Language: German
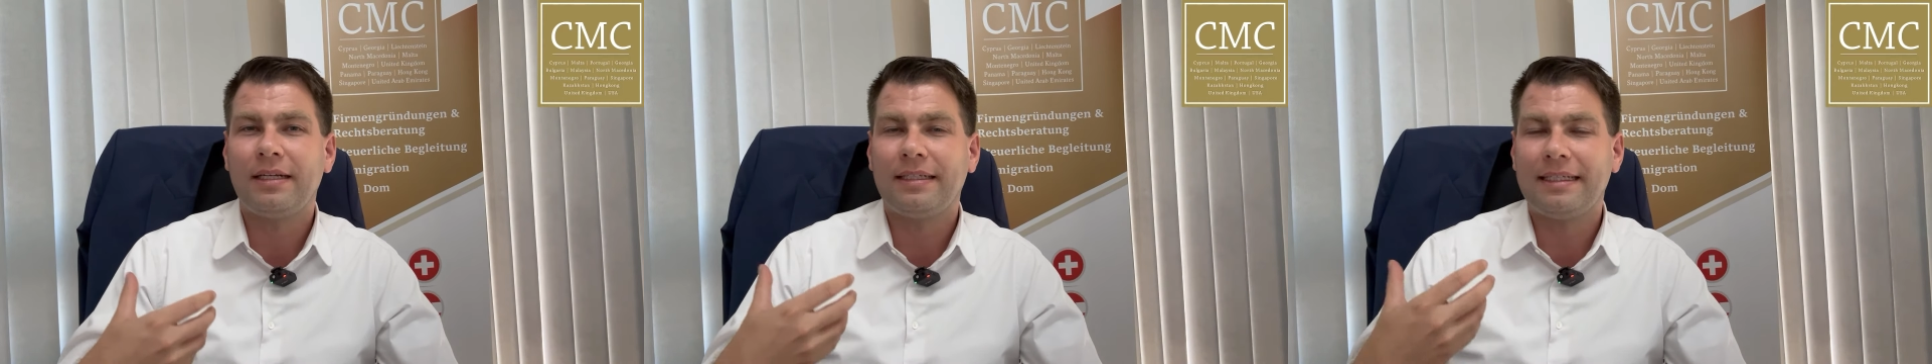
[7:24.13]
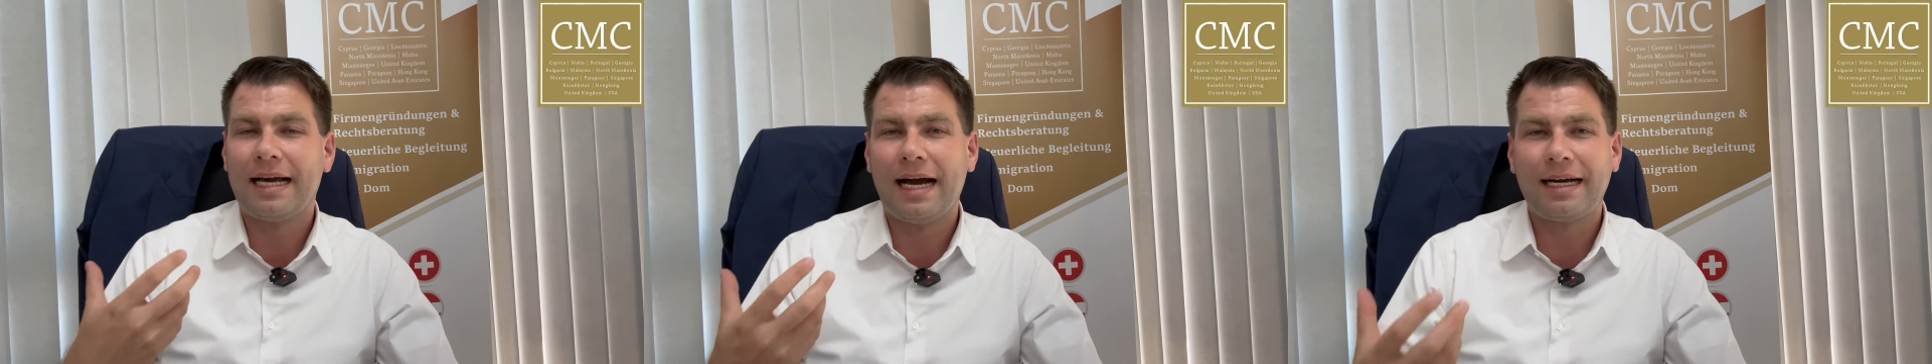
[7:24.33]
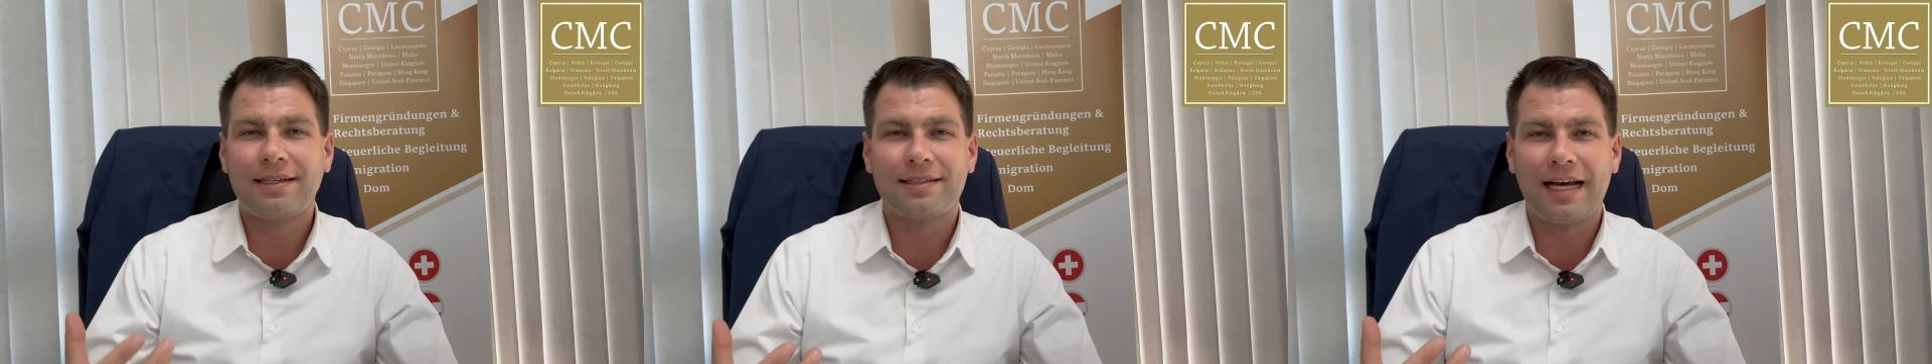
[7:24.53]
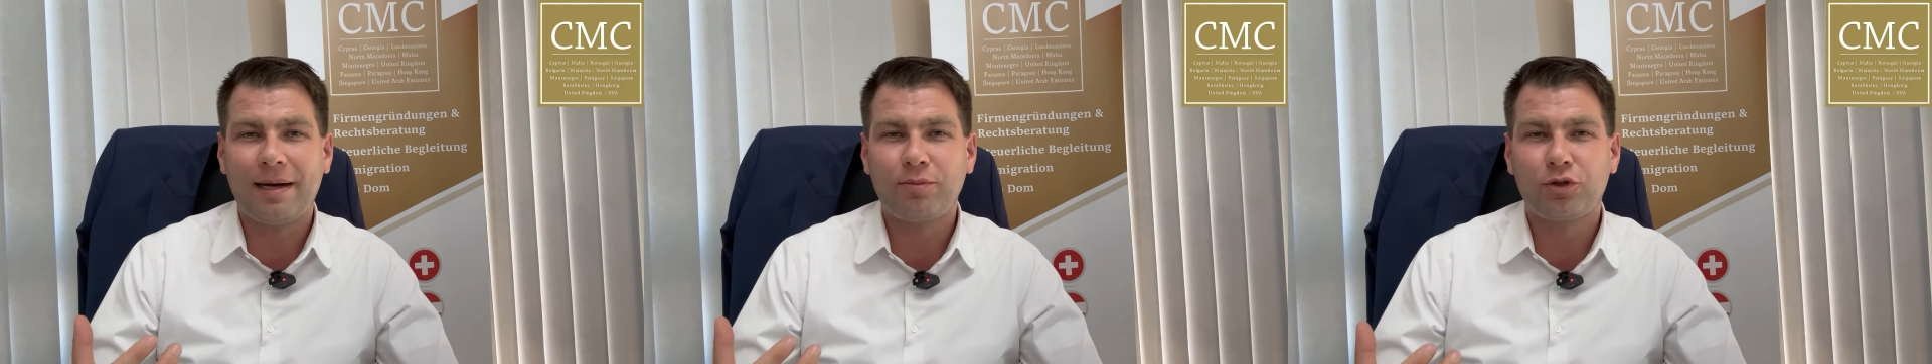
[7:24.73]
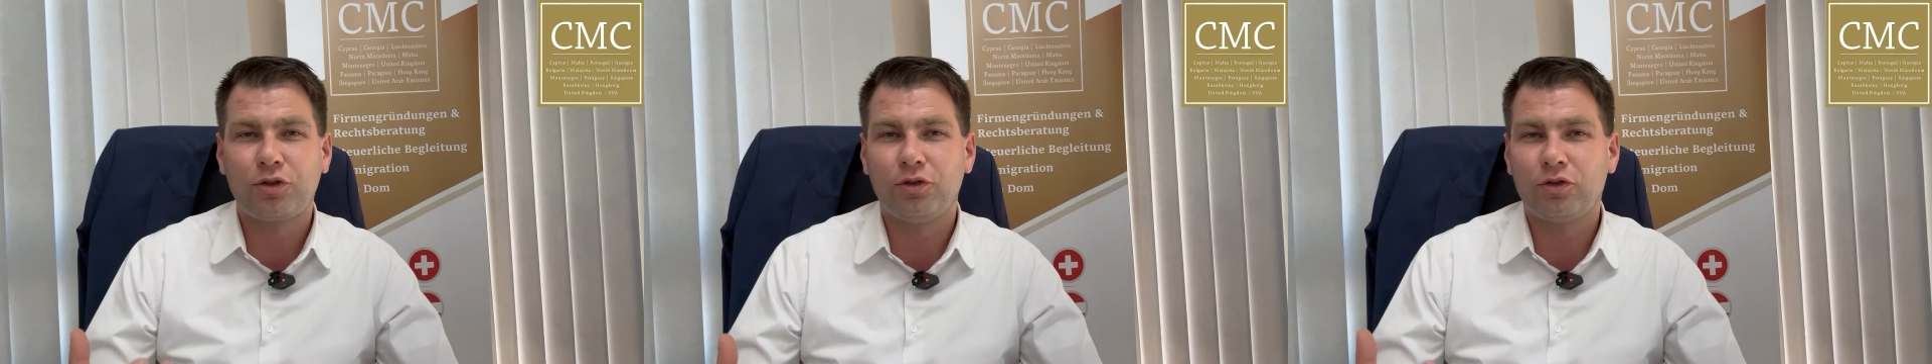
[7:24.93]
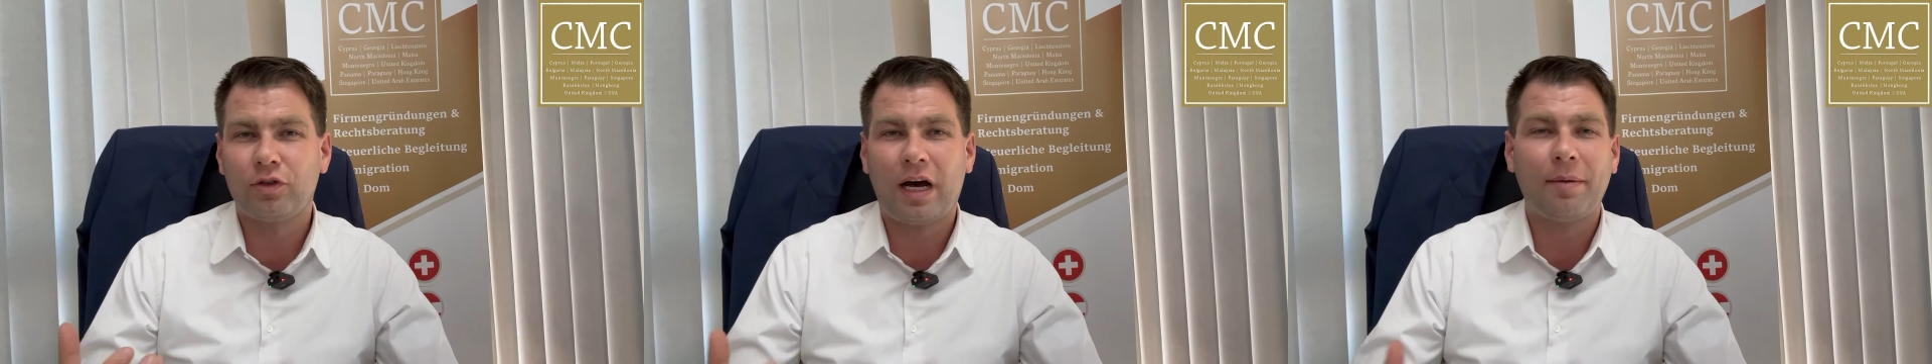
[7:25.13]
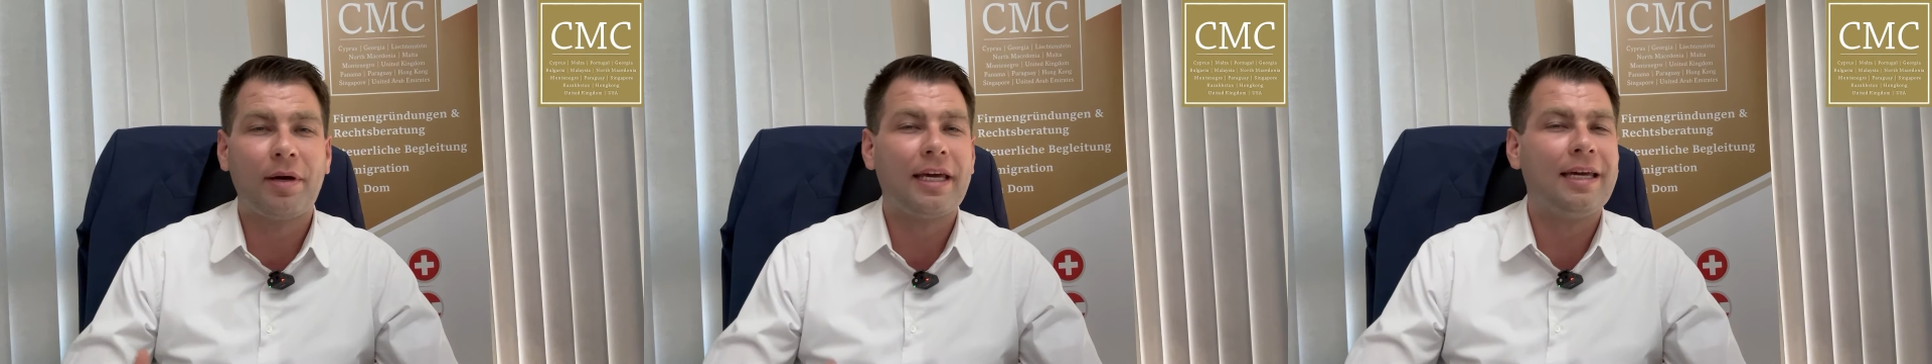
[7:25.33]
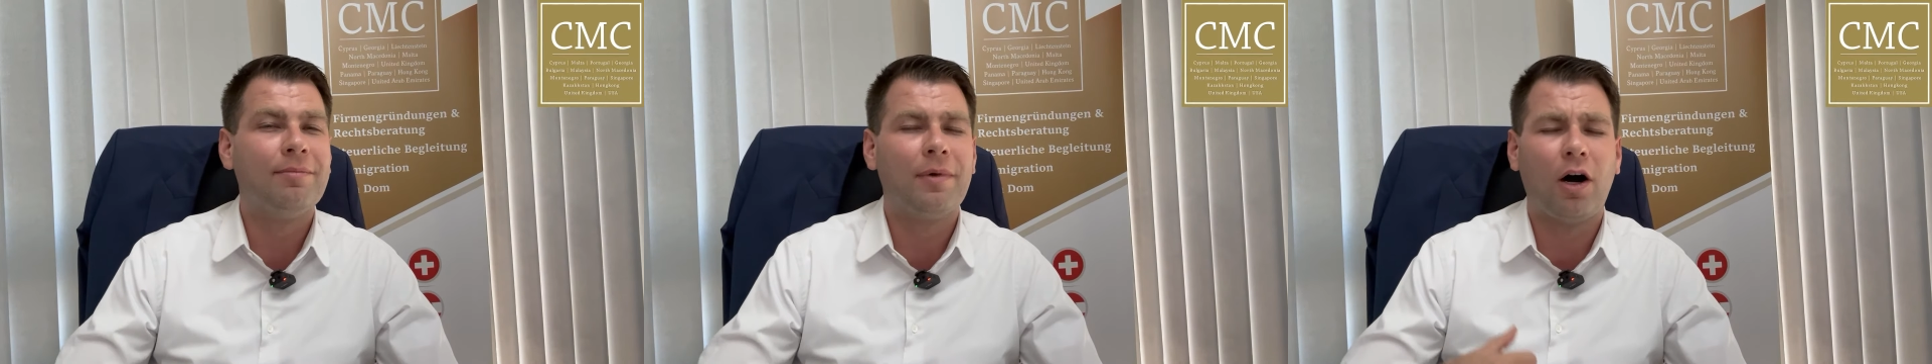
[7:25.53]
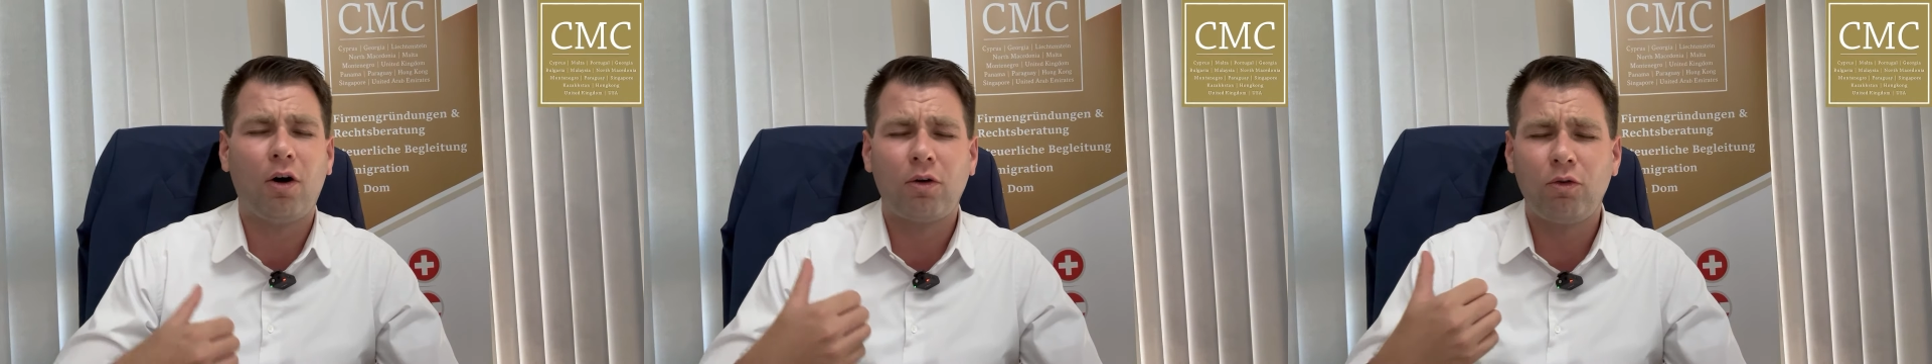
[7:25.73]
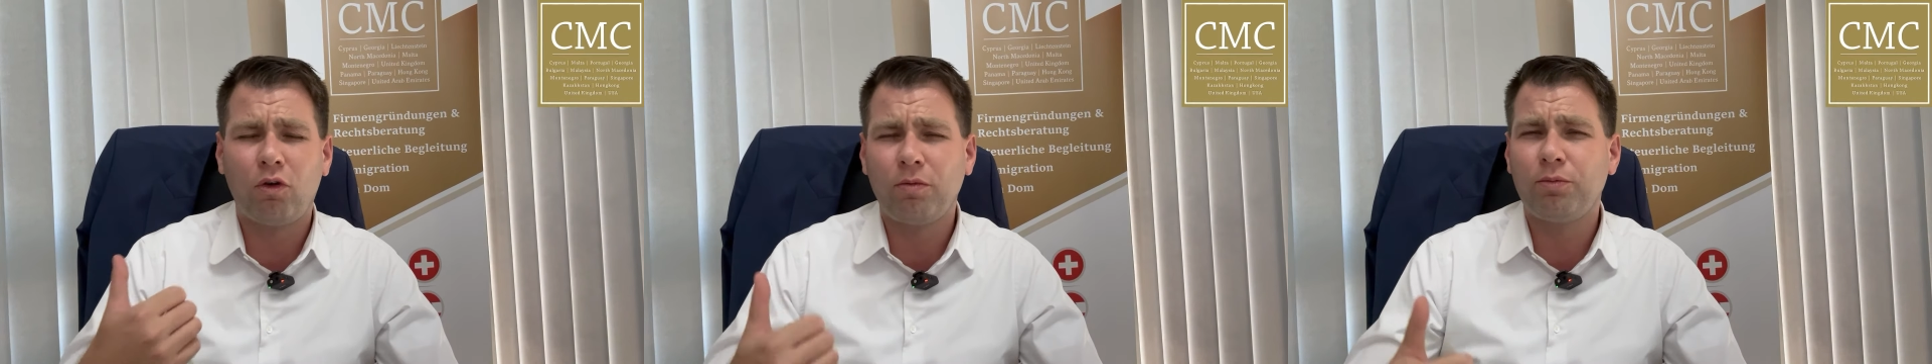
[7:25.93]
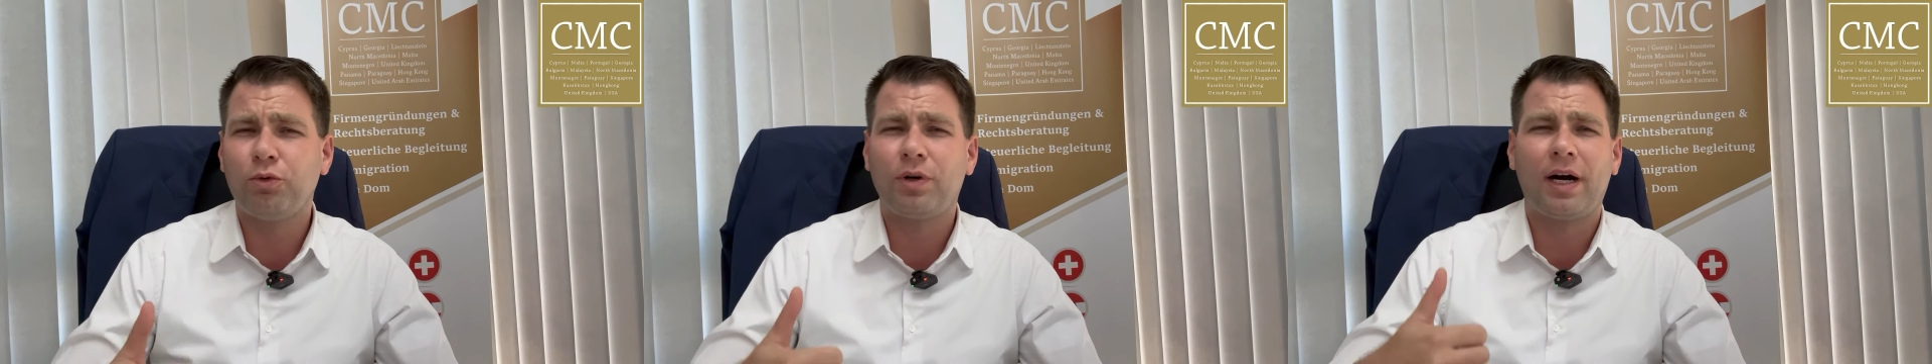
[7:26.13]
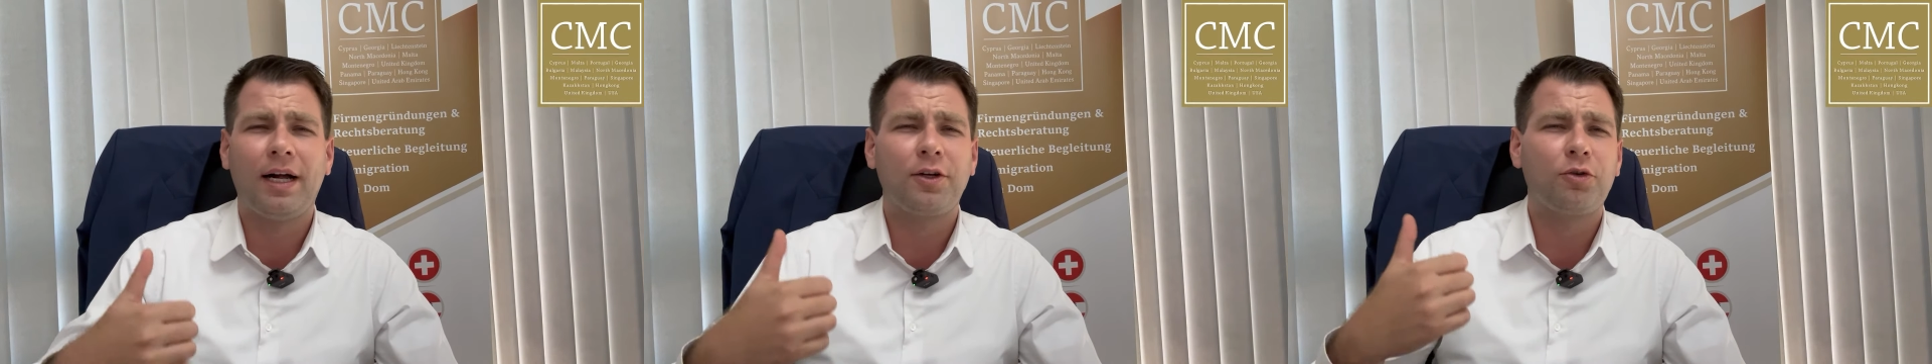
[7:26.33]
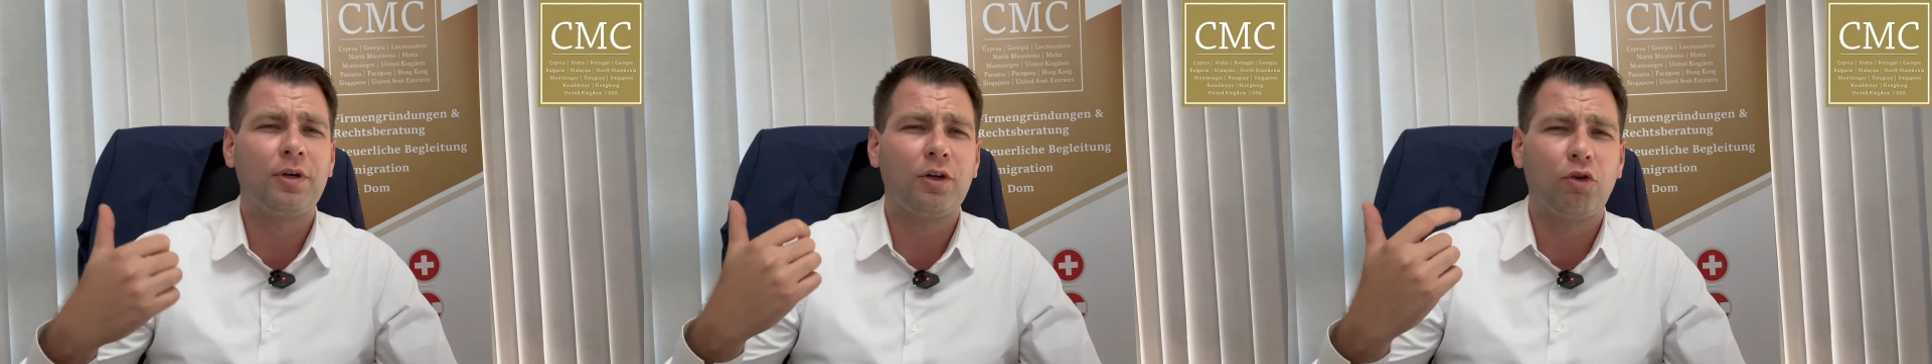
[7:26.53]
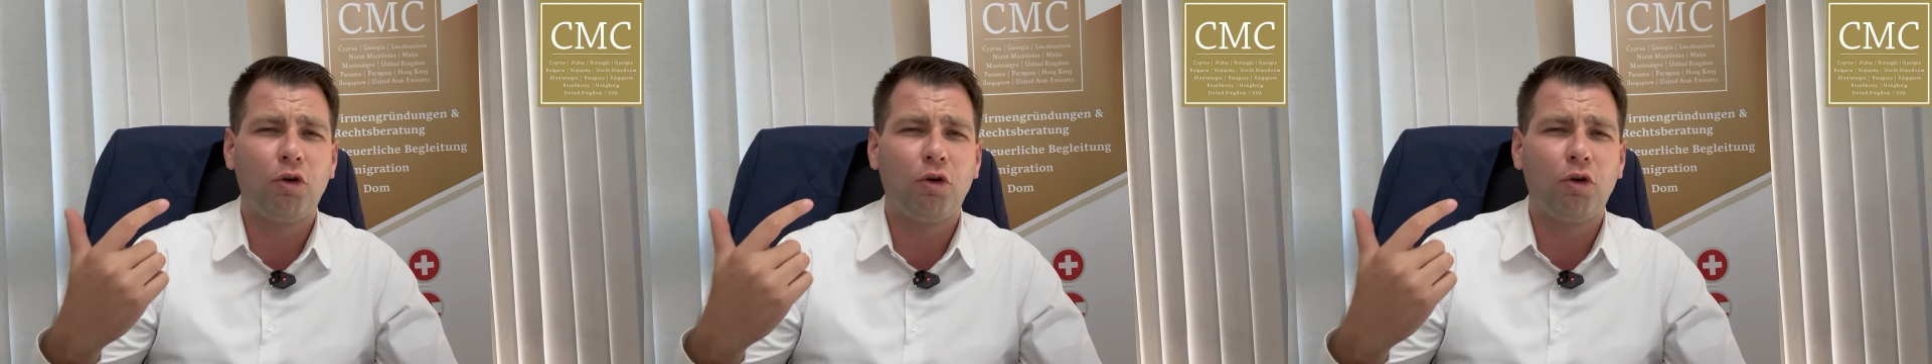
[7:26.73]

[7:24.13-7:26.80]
die Jahresabschlüsse, aber eben auch Lohnbuchhaltungen,